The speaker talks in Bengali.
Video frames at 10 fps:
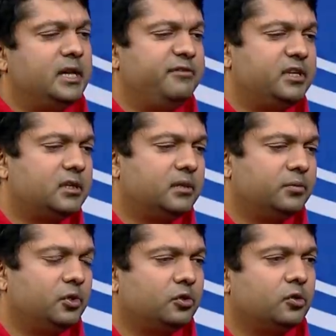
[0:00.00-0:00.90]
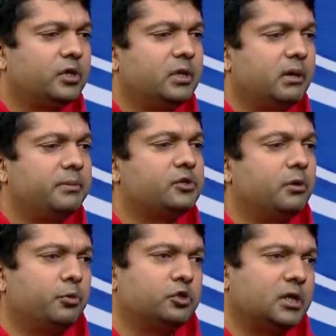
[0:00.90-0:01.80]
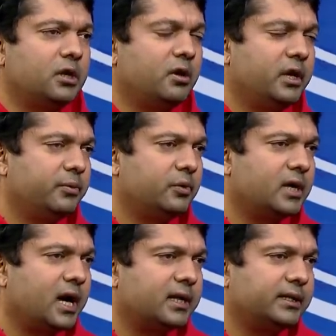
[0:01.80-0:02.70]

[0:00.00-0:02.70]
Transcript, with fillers: টেলিভিশন মূলত কিভাবে সম্প্রচার হয় এবং কারা